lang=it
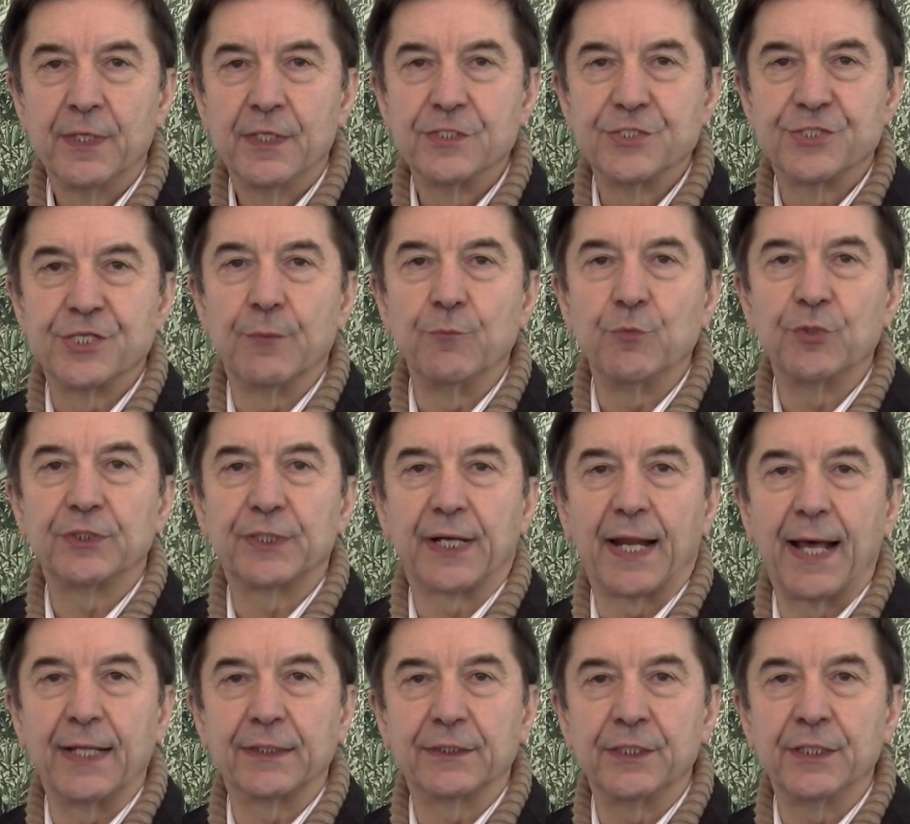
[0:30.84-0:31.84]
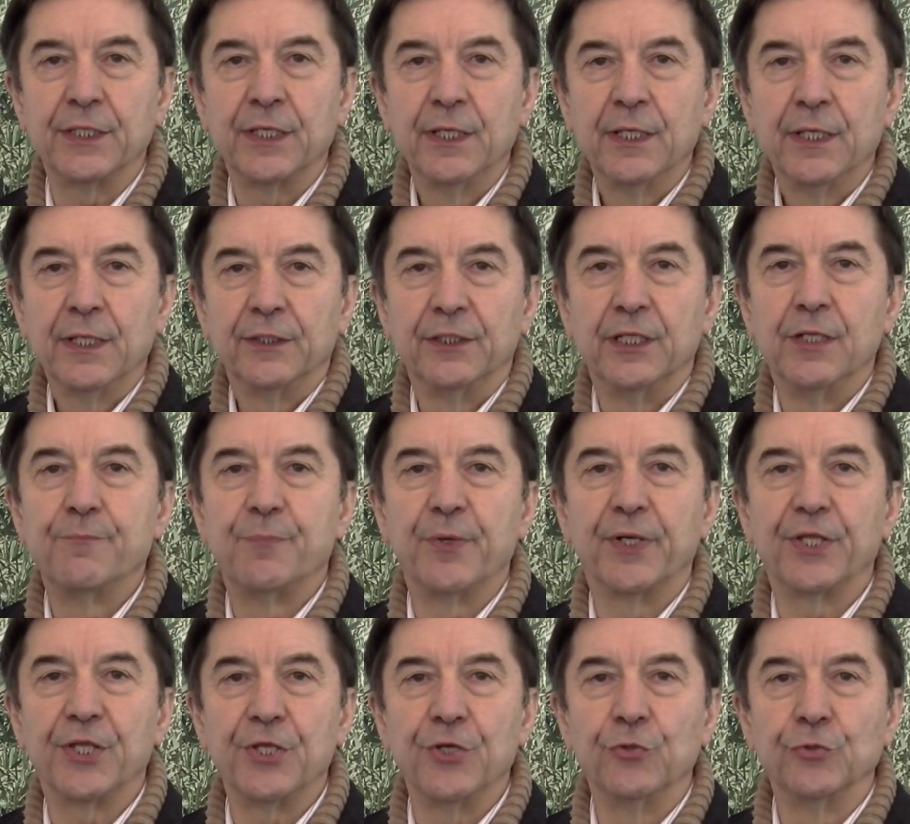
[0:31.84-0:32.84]
Siamo entrati nel
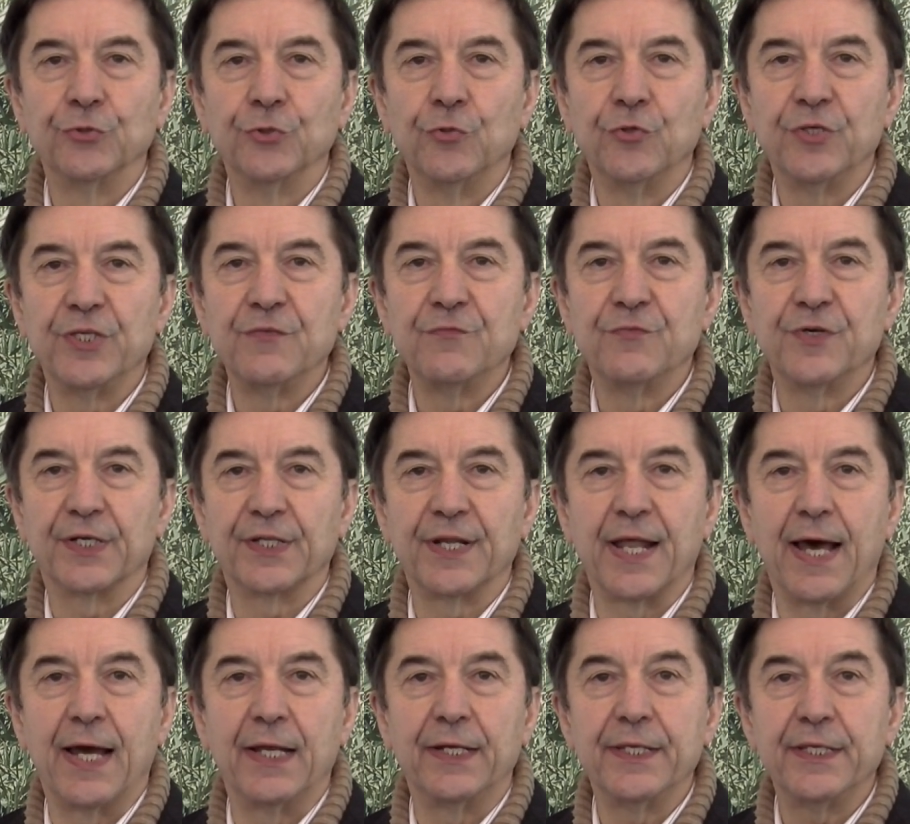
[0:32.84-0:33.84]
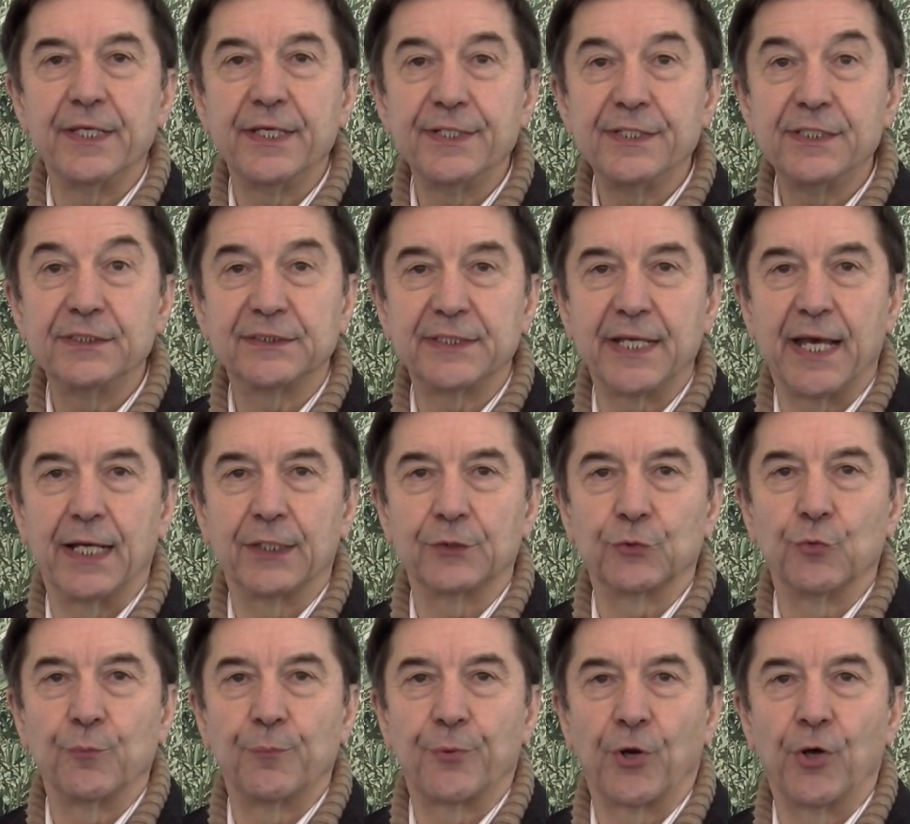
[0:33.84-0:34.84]
periodo invernale,
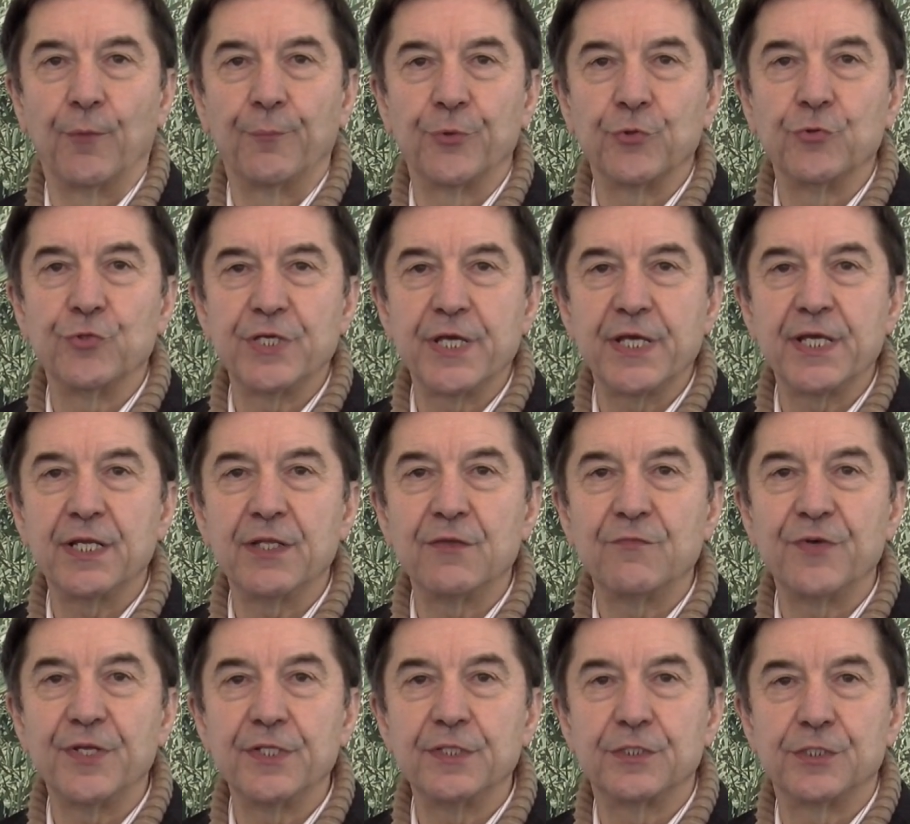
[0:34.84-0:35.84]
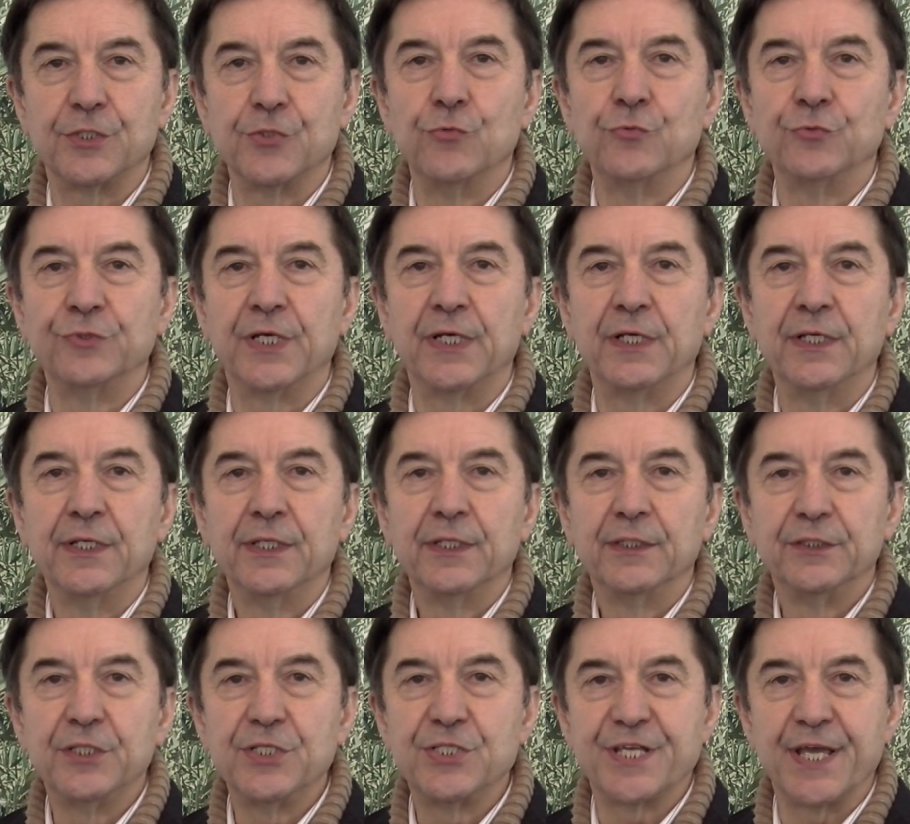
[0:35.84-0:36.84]
iniziato proprio ieri 21
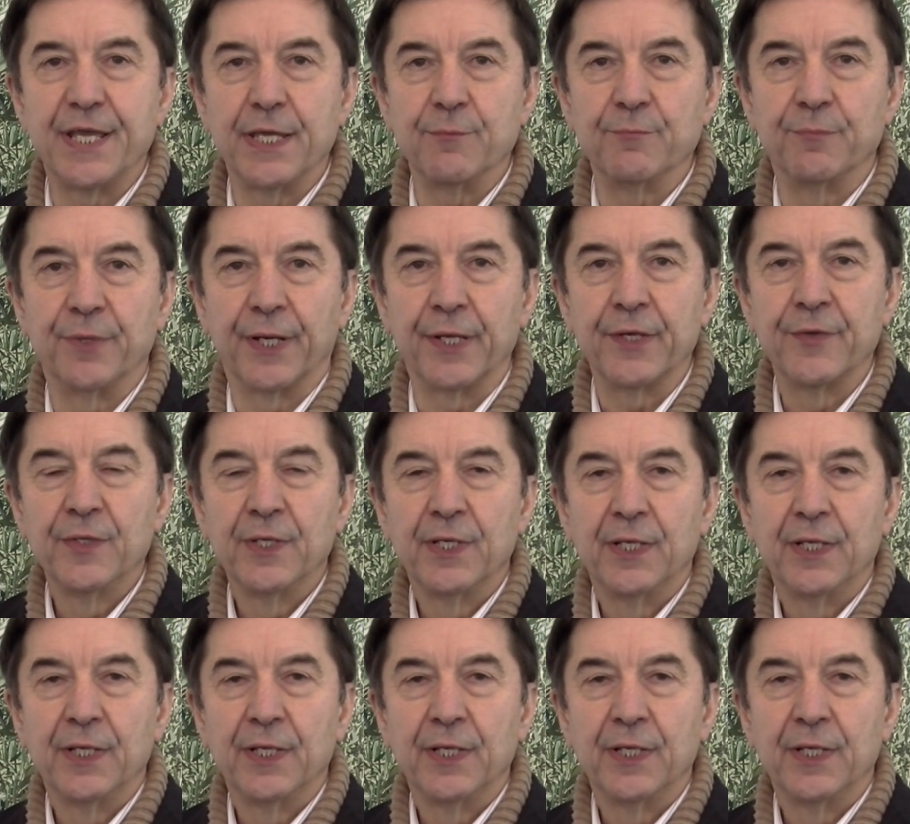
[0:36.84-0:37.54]
dicembre.